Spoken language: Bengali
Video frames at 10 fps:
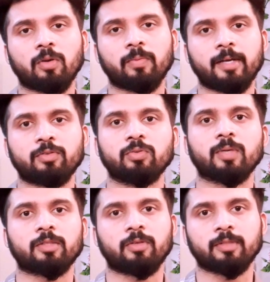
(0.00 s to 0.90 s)
কপিরাইট
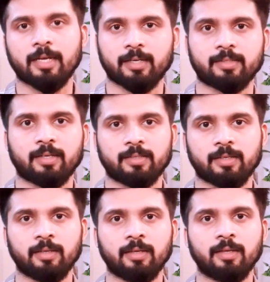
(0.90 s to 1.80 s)
শুধুমাত্র তার কাছে আছে
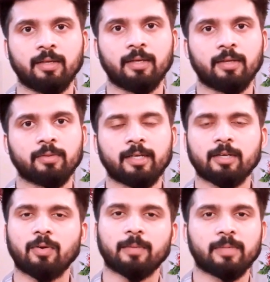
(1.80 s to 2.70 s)
তো
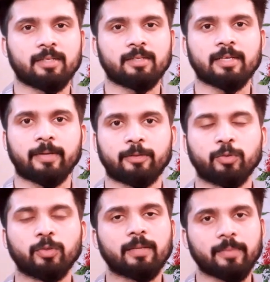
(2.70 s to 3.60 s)
এটা অনেক বেশি ঝামেলা
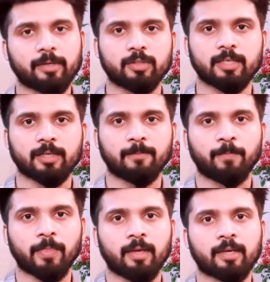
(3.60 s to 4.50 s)
দুই নাম্বার হচ্ছে
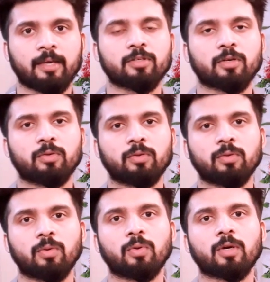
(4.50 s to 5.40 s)
কেউ যখন
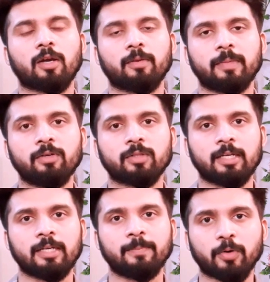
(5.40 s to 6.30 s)
অন্য কারো ভিডিওতে
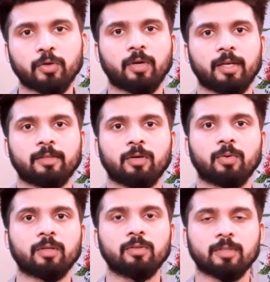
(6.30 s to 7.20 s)
রিপোর্ট করে
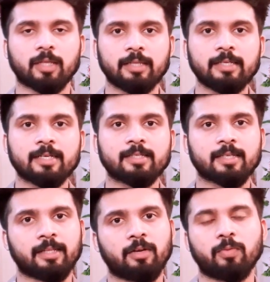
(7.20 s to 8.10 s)
তখন কিন্তু তার নিজের
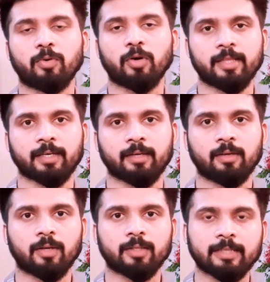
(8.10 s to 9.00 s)
চ্যানেলেরও ভয় থাকে
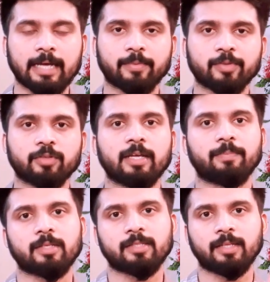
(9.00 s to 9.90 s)
অর্থাৎ আমি যদি
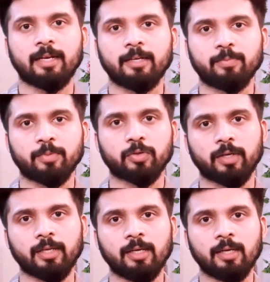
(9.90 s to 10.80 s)
আপনার চ্যানেলে রিপোর্ট করি